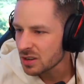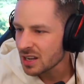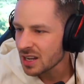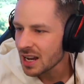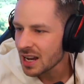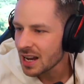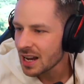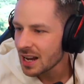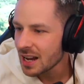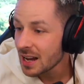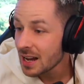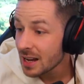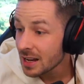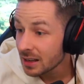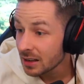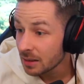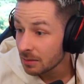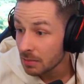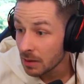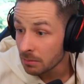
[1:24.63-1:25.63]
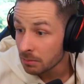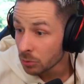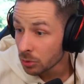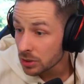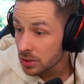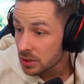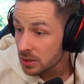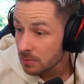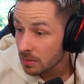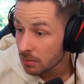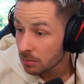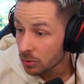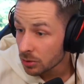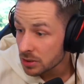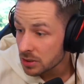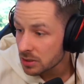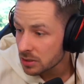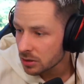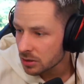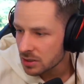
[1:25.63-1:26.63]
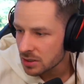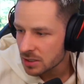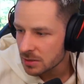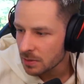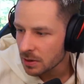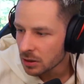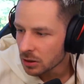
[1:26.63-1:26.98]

ja, äh, man muss, man muss, sonst ist man